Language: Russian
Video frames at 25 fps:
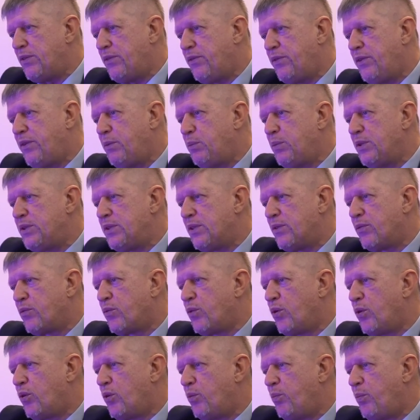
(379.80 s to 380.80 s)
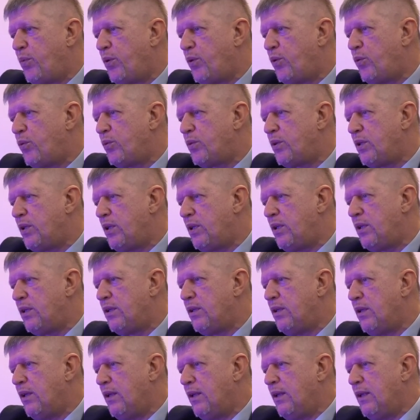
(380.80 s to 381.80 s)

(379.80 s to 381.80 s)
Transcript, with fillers: вымысел в голову берут и,